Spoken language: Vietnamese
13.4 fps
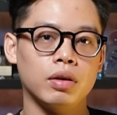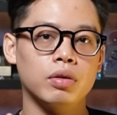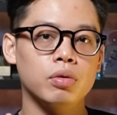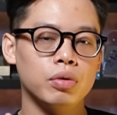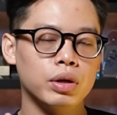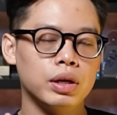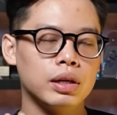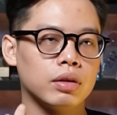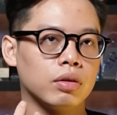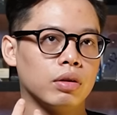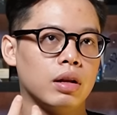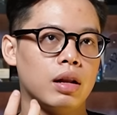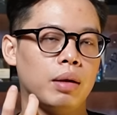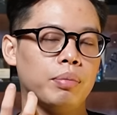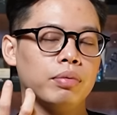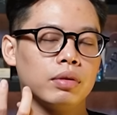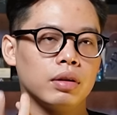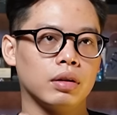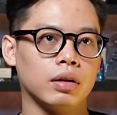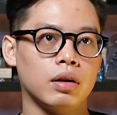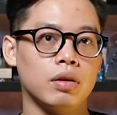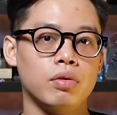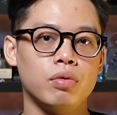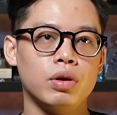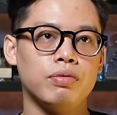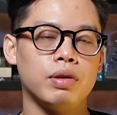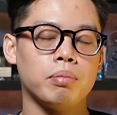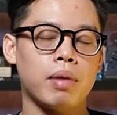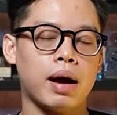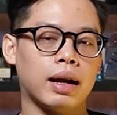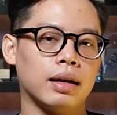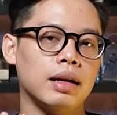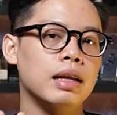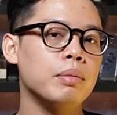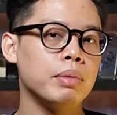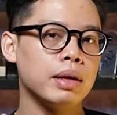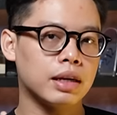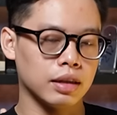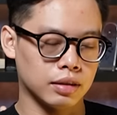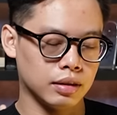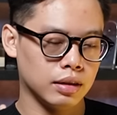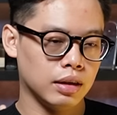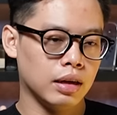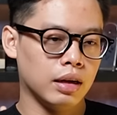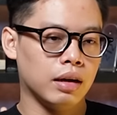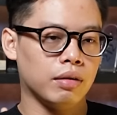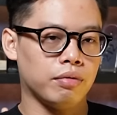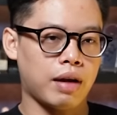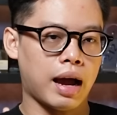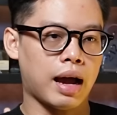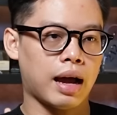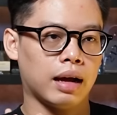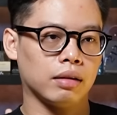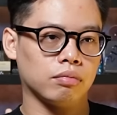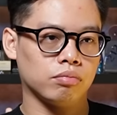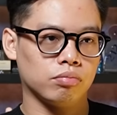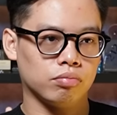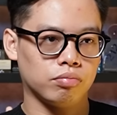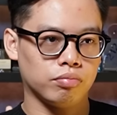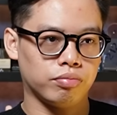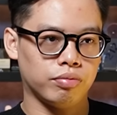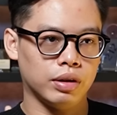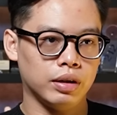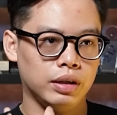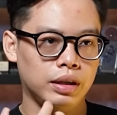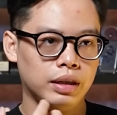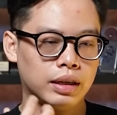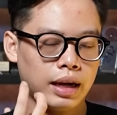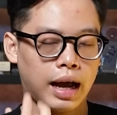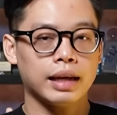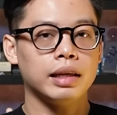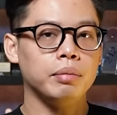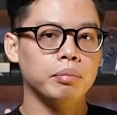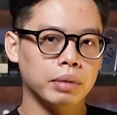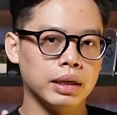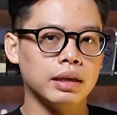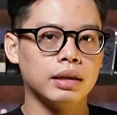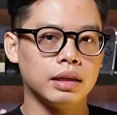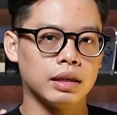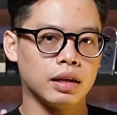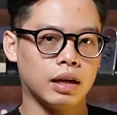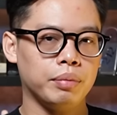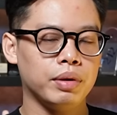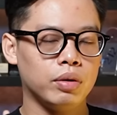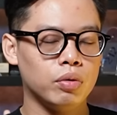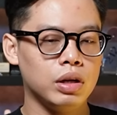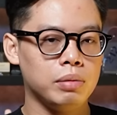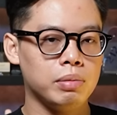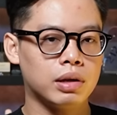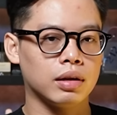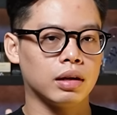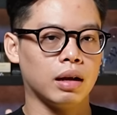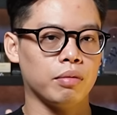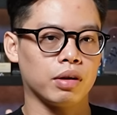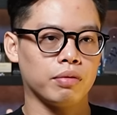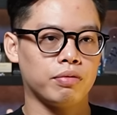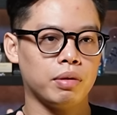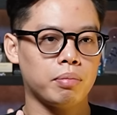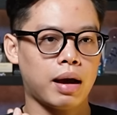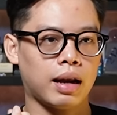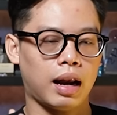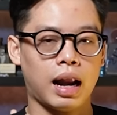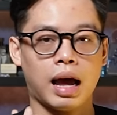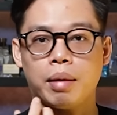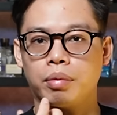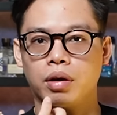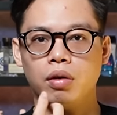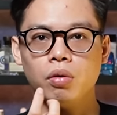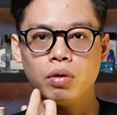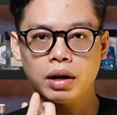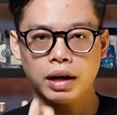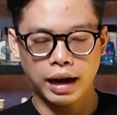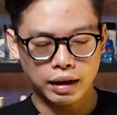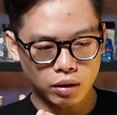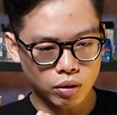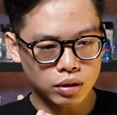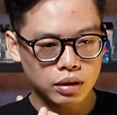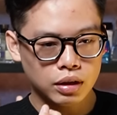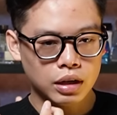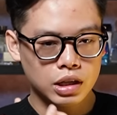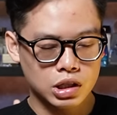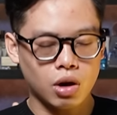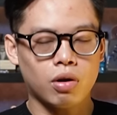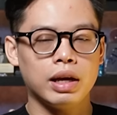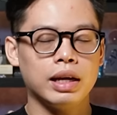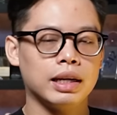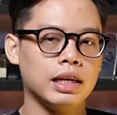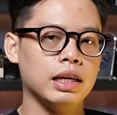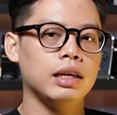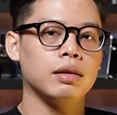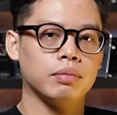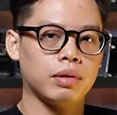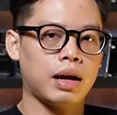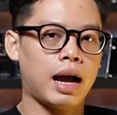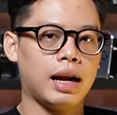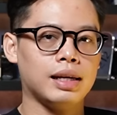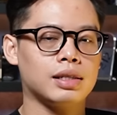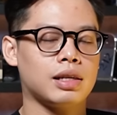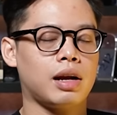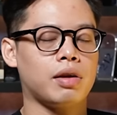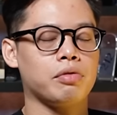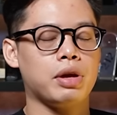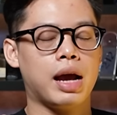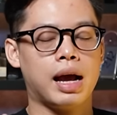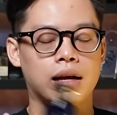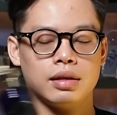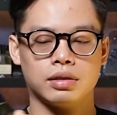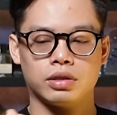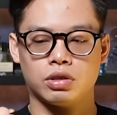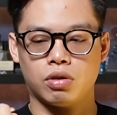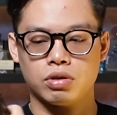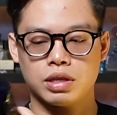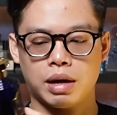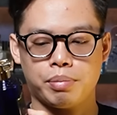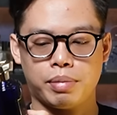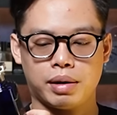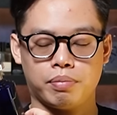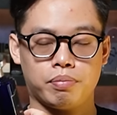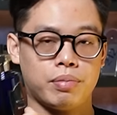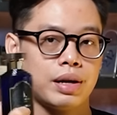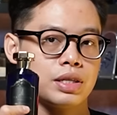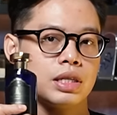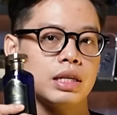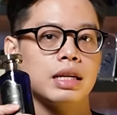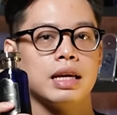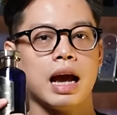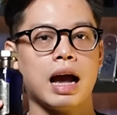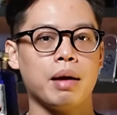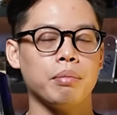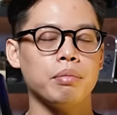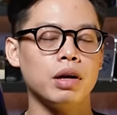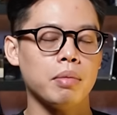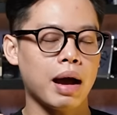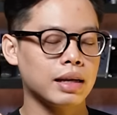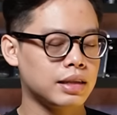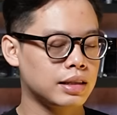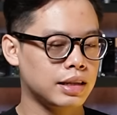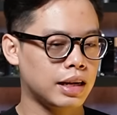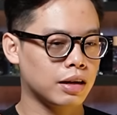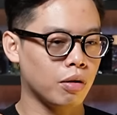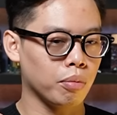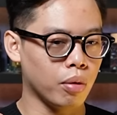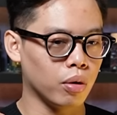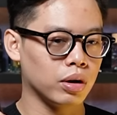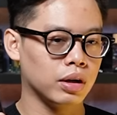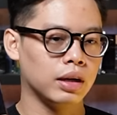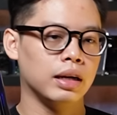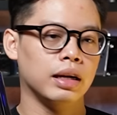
The Nui rồi đến Club The Nui phiên bản Limited và với cá nhân mình thì Club The Nui Limited là một cái phiên bản làm clone khá tốt cho đến khi Alexandria cho ra mắt Basilia 13ZZ01